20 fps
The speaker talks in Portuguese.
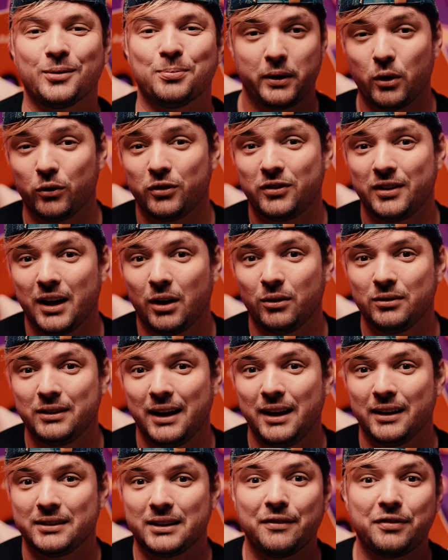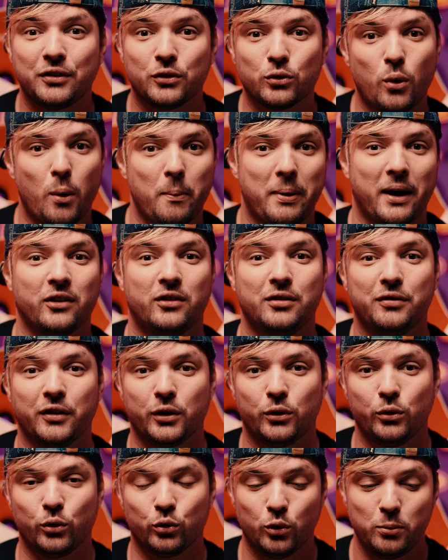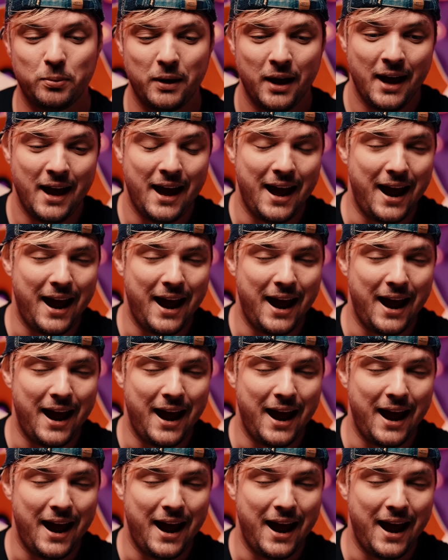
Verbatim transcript: Porque o sinal dele, até fiz um comparativo aqui no YouTube,